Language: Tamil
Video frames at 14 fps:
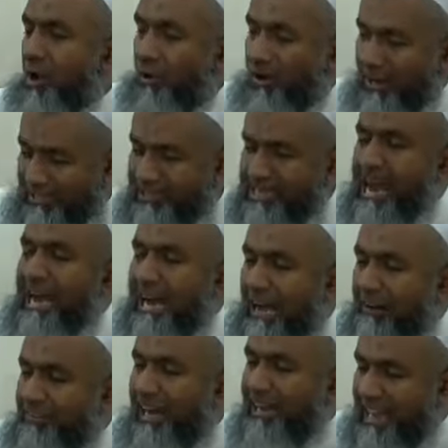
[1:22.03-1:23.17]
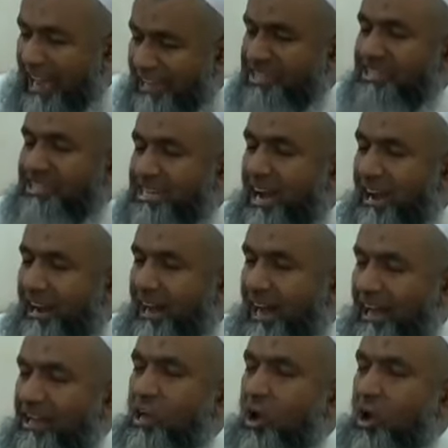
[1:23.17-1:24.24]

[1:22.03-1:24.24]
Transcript: உங்களுக்கு யாராவது அநியாயம் செஞ்சிட்டாங்களா